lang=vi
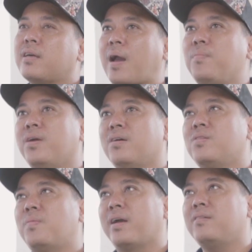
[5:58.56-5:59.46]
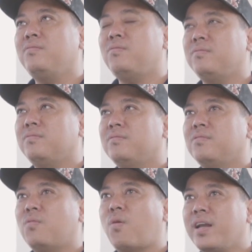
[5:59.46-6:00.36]
cảm nhận của bạn
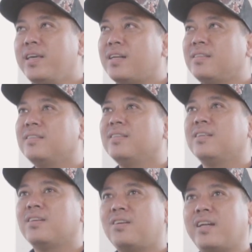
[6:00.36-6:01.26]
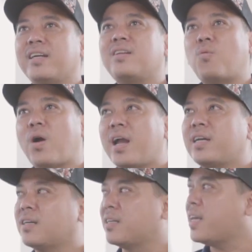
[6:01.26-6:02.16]
quá nhanh. Có lẽ là qua
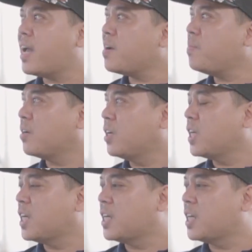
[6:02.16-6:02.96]
cái thời gian mà gọi